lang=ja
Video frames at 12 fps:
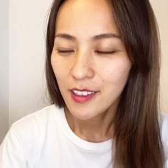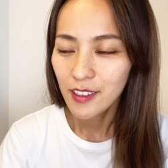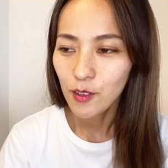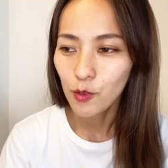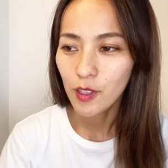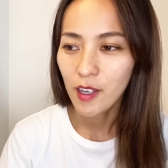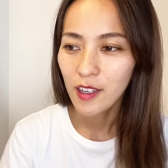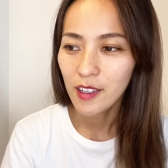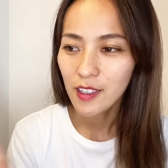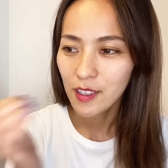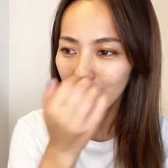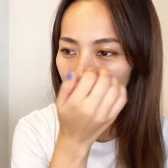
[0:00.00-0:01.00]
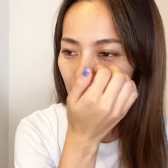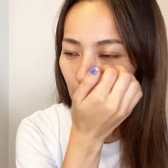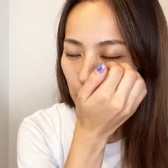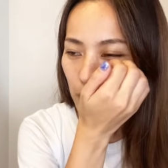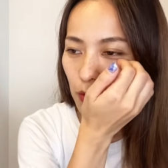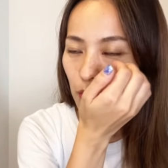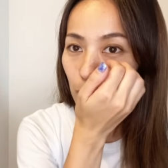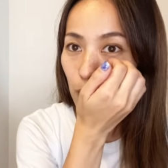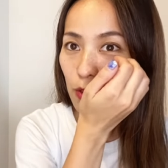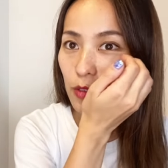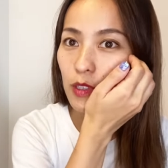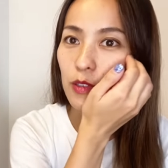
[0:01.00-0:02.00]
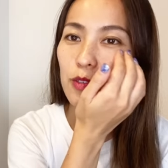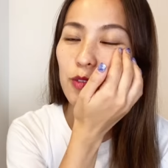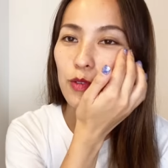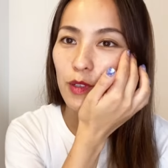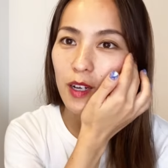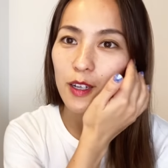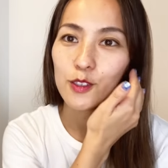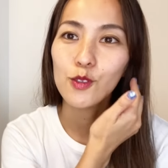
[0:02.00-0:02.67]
で、お互い、まあ、ベッドに戻ってくるのか、